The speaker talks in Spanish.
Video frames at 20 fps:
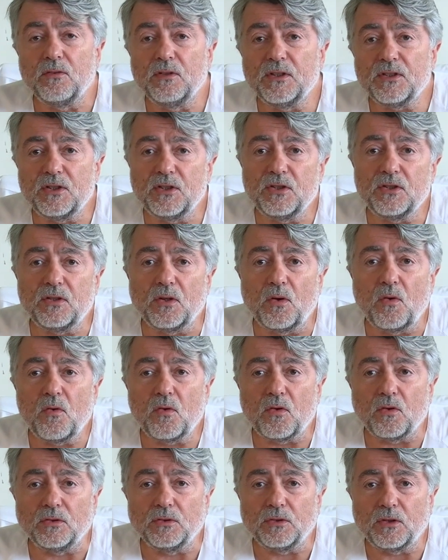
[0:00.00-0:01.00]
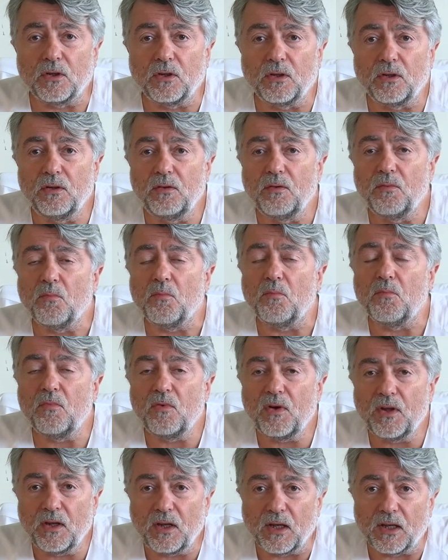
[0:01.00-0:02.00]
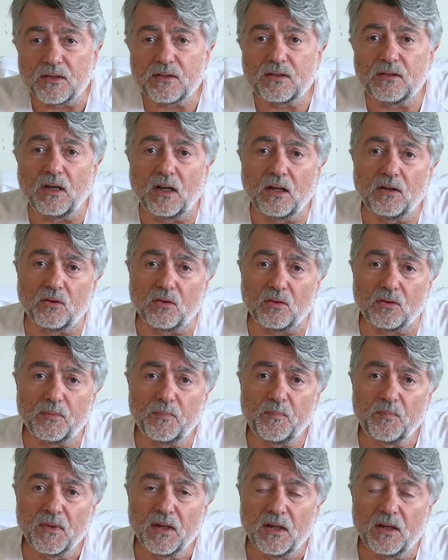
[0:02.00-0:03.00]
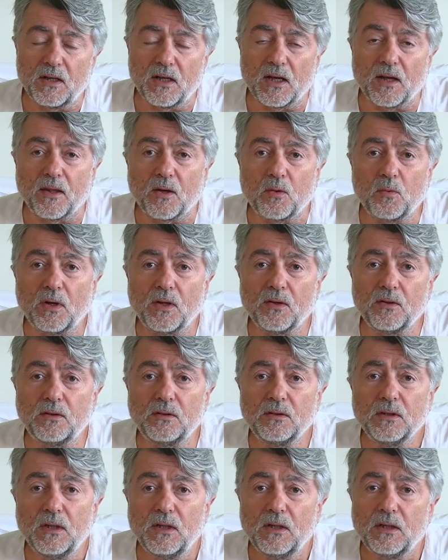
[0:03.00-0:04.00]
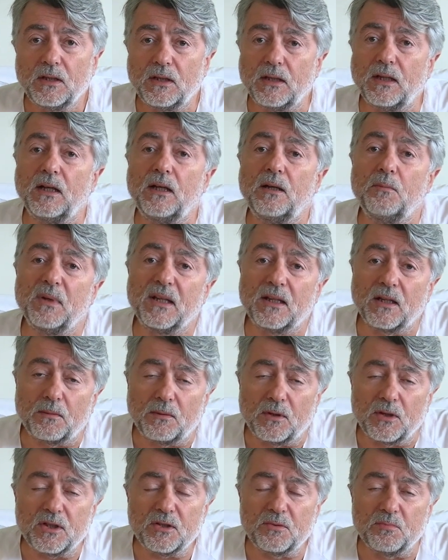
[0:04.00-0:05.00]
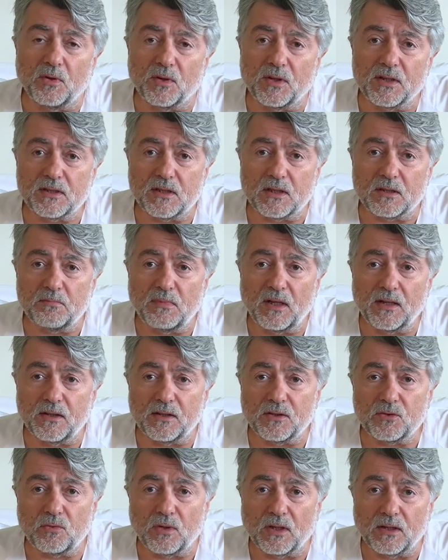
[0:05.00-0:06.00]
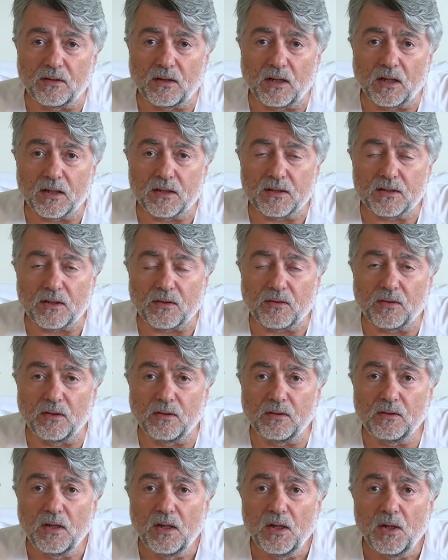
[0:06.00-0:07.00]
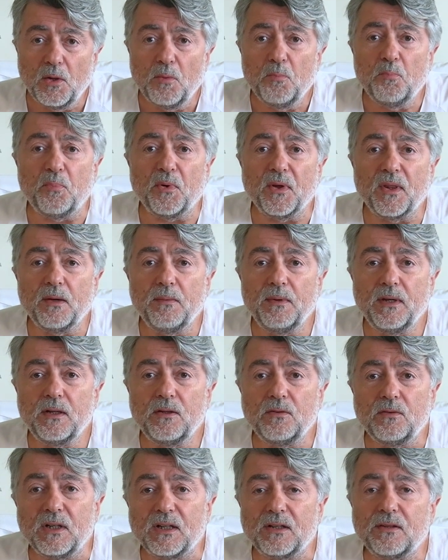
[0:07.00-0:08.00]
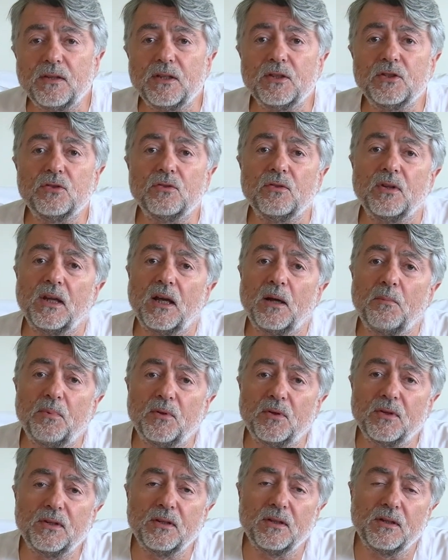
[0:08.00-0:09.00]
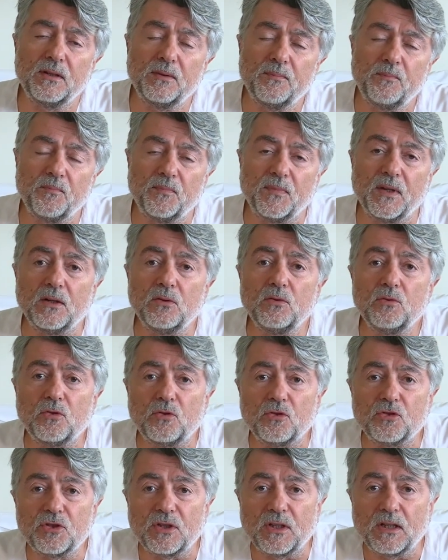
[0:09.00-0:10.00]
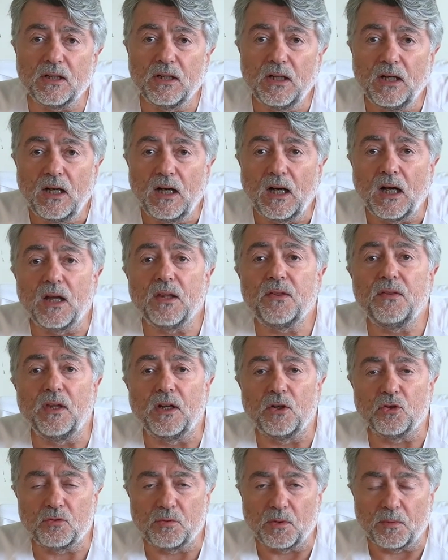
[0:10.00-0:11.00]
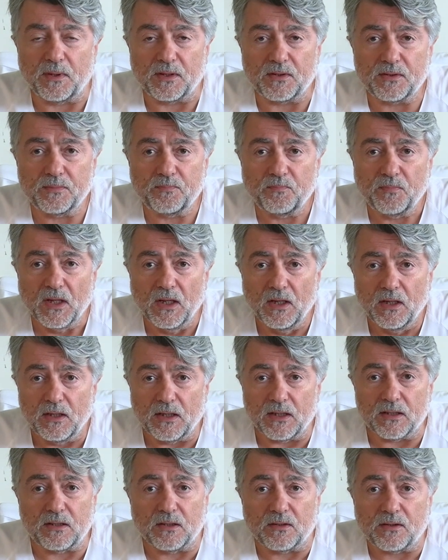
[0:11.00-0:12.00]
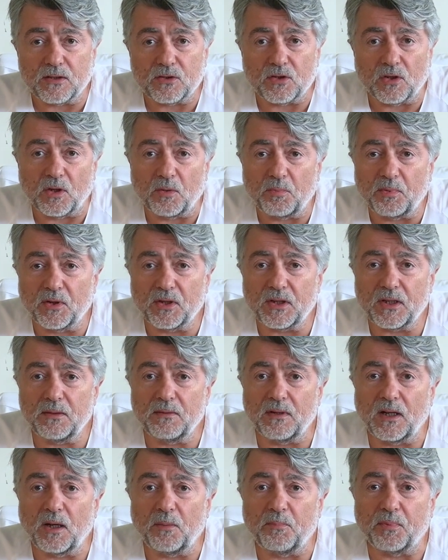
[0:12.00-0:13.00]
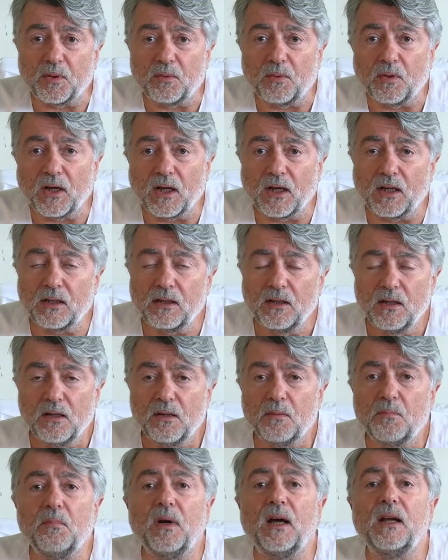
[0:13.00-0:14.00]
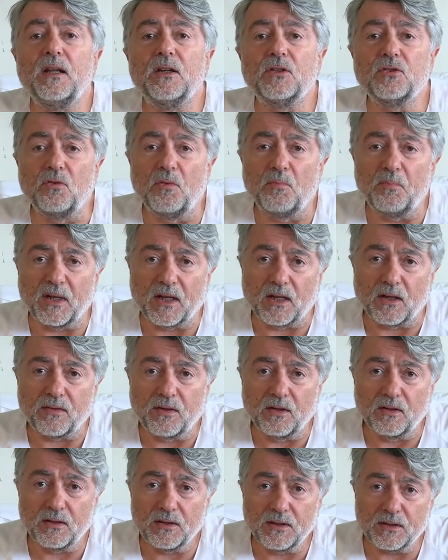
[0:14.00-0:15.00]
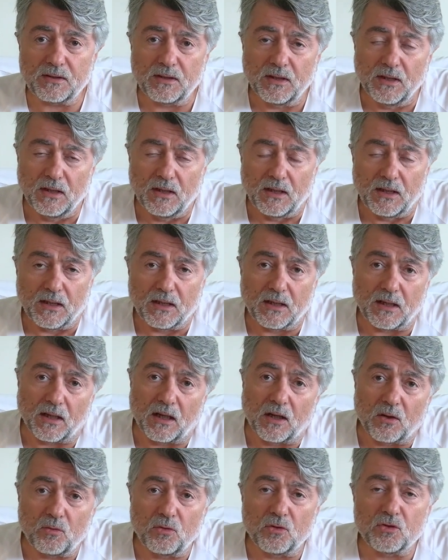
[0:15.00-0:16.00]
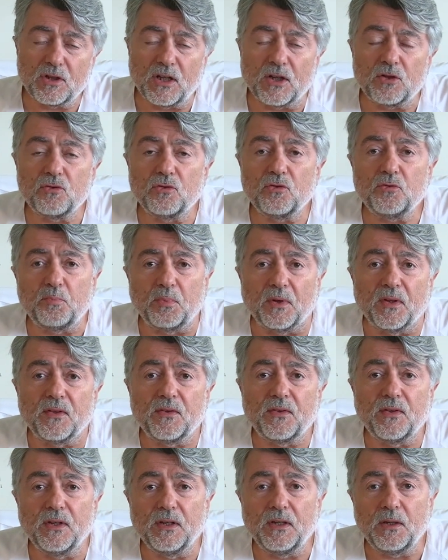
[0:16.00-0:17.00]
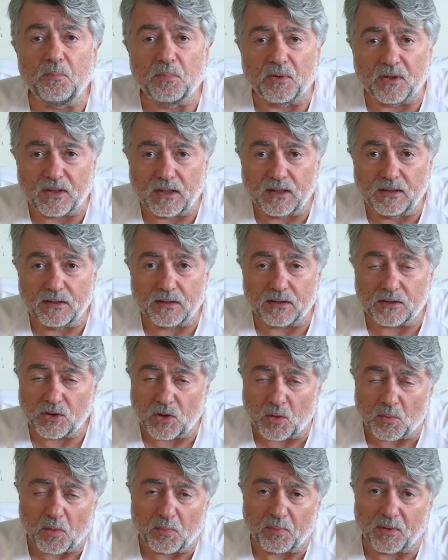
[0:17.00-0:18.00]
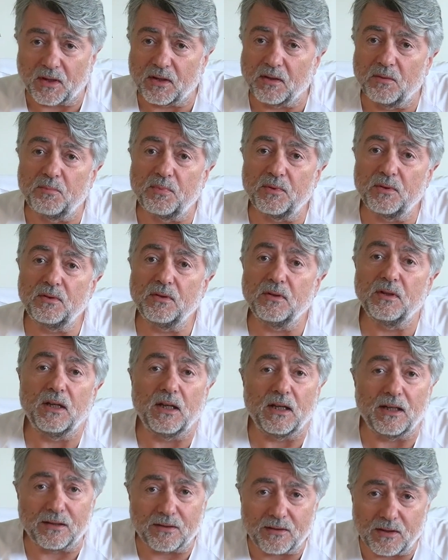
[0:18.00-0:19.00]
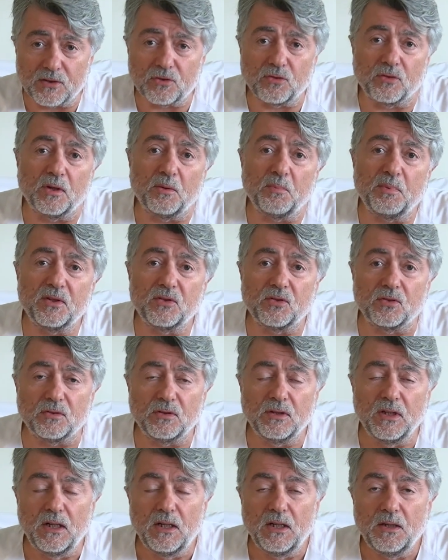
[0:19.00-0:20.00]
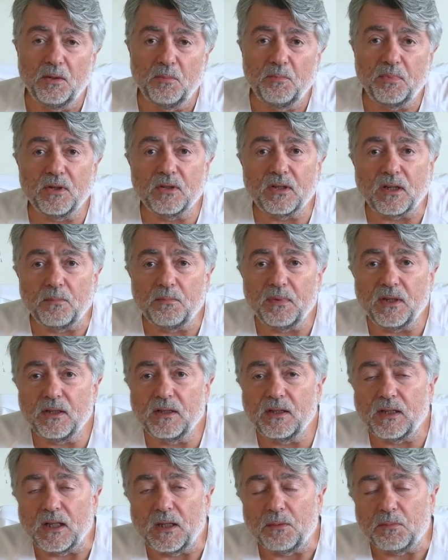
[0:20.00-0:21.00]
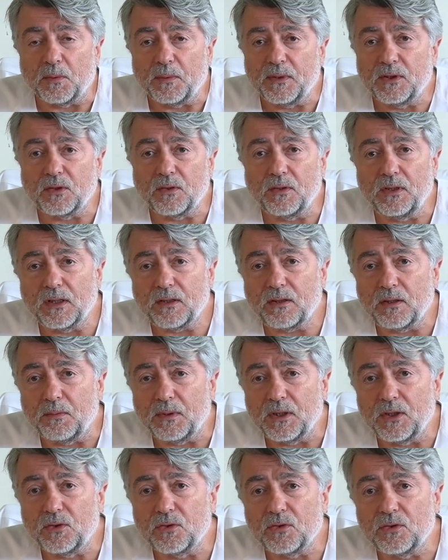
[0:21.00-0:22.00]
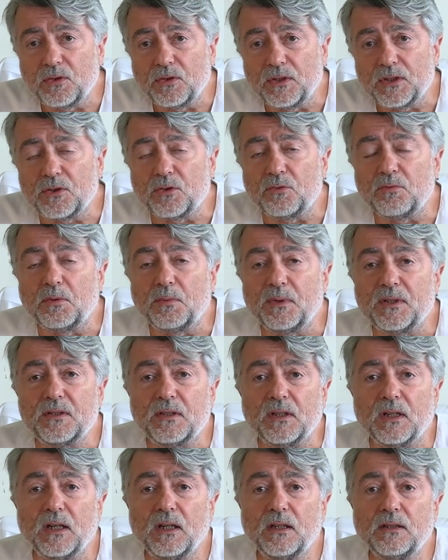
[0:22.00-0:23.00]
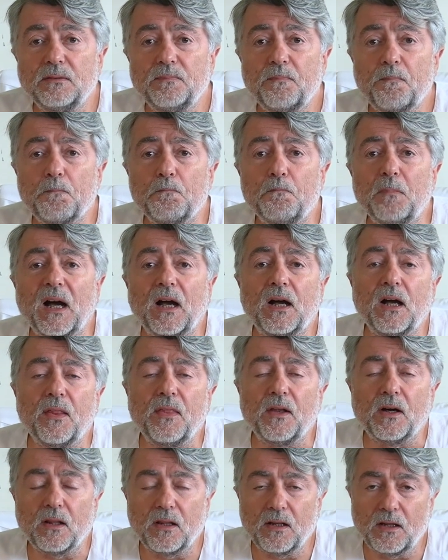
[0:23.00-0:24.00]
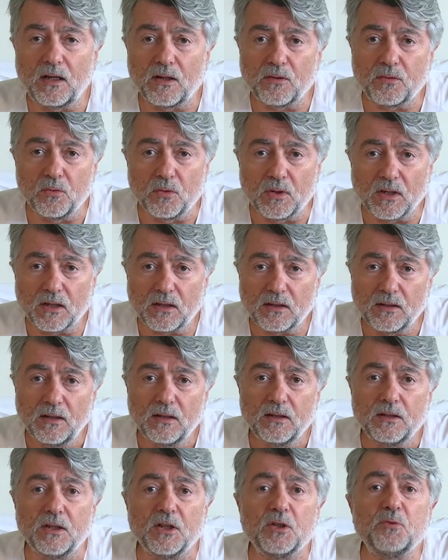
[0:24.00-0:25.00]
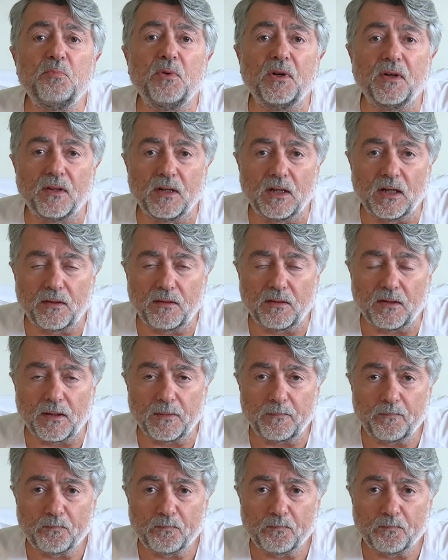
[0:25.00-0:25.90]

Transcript: no existe un control muy estricto y adecuado del metabolismo de estas madres durante la gestación, puede haber un exceso de aporte de glucosa hacia los bebés. Este exceso de aporte va a provocar varias complicaciones que en algunos casos pueden ser importantes, como por ejemplo el exceso de peso, pero también que en el momento del nacimiento estos bebés tengan bajadas del azúcar después de nacer.